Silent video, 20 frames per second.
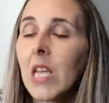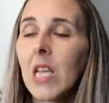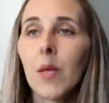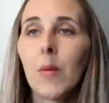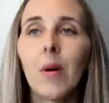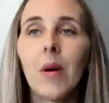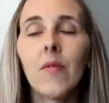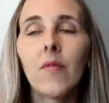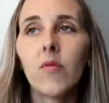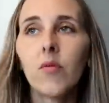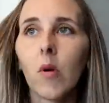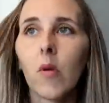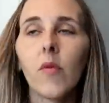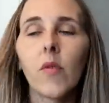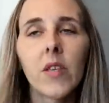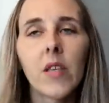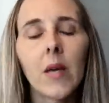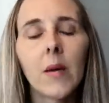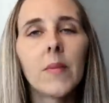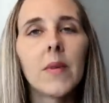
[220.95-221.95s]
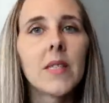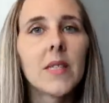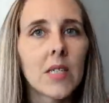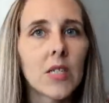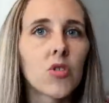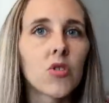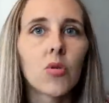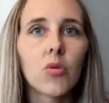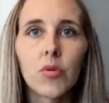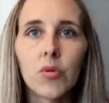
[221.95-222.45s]
et eh ben vous m'envoyez un
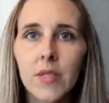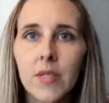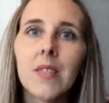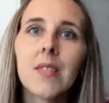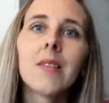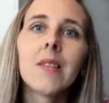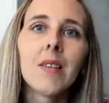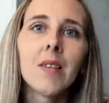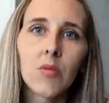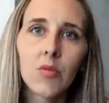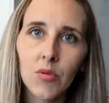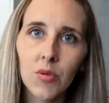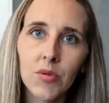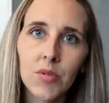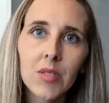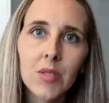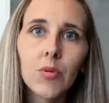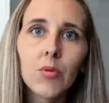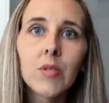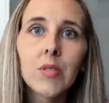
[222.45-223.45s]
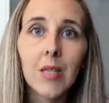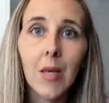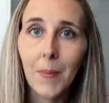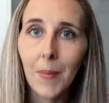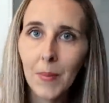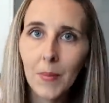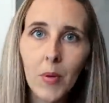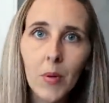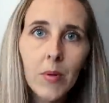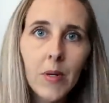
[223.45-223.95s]
message sur le site et on en discute, il n'y a
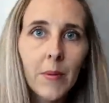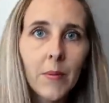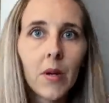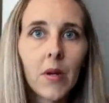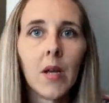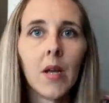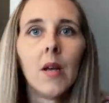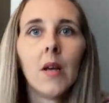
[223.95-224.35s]
pas de problème.